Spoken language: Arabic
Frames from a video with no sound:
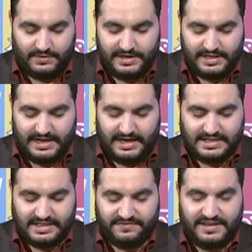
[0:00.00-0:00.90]

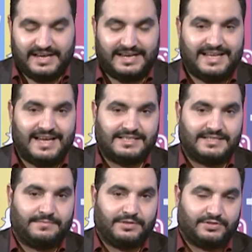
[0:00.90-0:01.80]
ونتحدث فيه
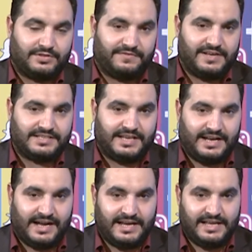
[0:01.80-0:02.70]
الكاتب الدكتور
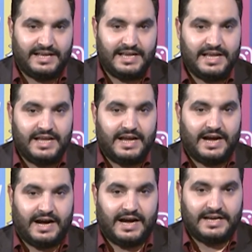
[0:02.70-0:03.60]
فيصل علي
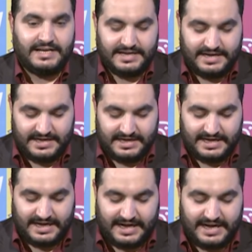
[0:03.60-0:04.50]
عن
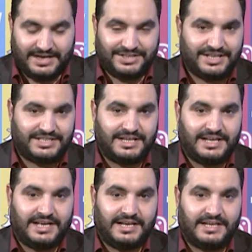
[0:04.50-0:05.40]

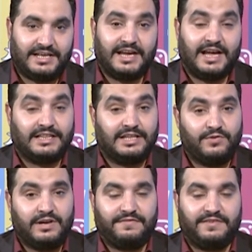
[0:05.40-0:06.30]
حاجتنا
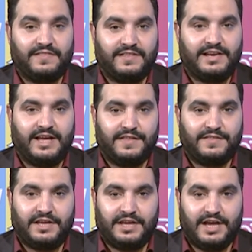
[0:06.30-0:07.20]
للدولة في ظل
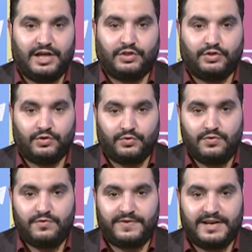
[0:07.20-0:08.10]
هذه
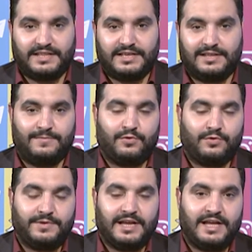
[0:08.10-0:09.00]
الظروف التي
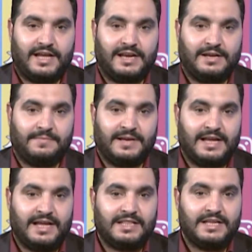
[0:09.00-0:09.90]
تمر بها
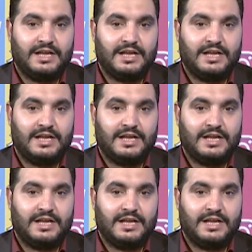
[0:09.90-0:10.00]
البلاد